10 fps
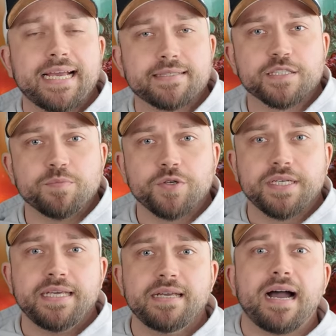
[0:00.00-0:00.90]
Axis
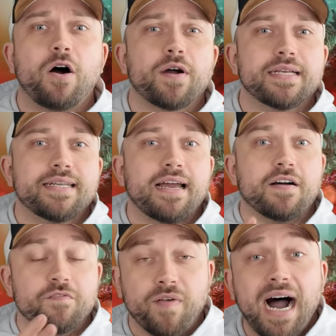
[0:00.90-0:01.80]
Mundi auch in
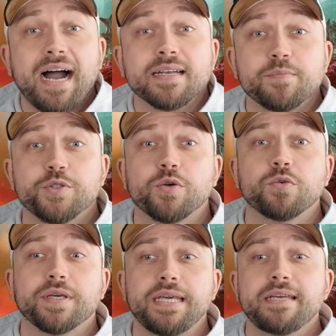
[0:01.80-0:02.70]
der wahren
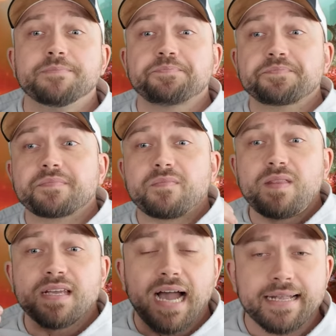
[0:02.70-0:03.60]
Mythologie
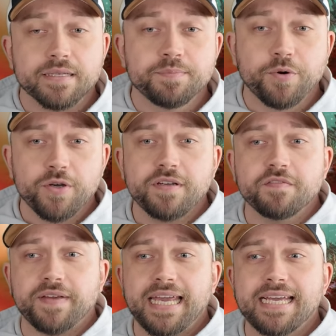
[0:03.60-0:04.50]
einen
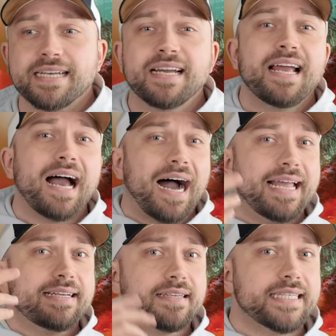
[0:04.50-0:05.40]
Brückenweg,
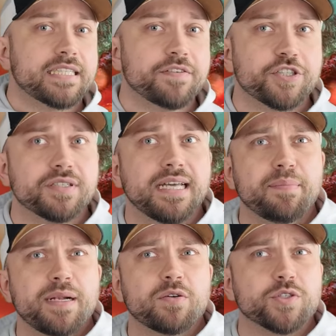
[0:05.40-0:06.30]
eigentlich zwischen
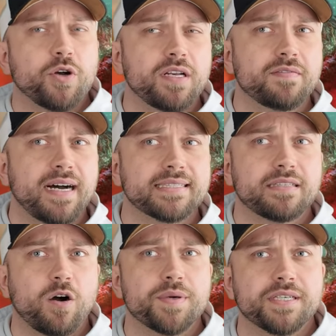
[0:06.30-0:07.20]
Himmel und Hölle war es,
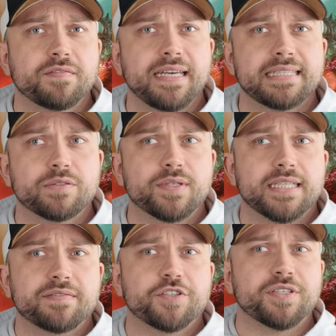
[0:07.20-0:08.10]
glaube ich, gewesen,
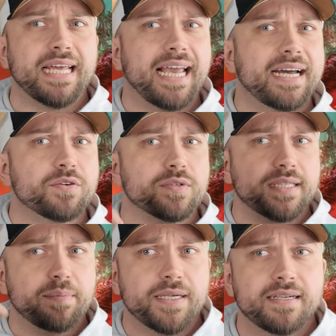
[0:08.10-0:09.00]
oder zwischen Erde
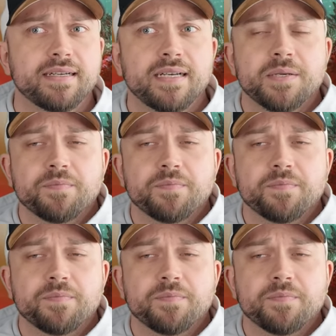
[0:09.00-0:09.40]
und Himmel.